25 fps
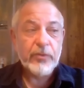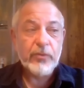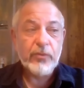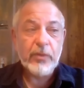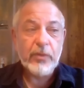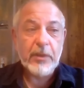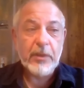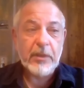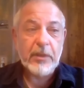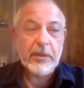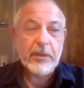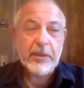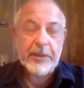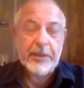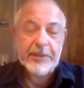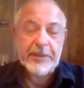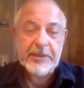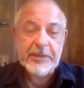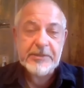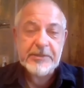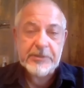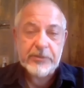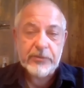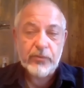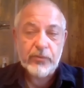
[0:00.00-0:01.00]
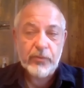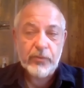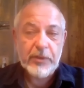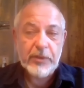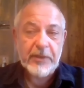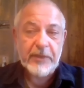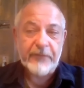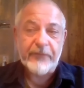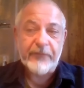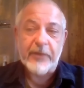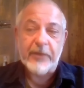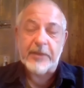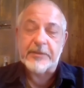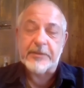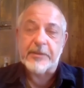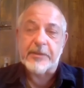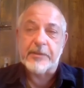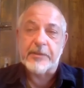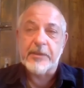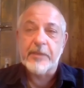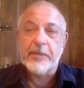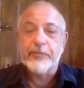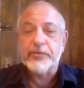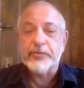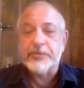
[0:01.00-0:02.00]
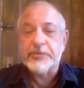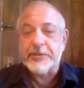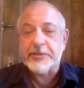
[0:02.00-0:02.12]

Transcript: Но э, есть и другие факторы. Да?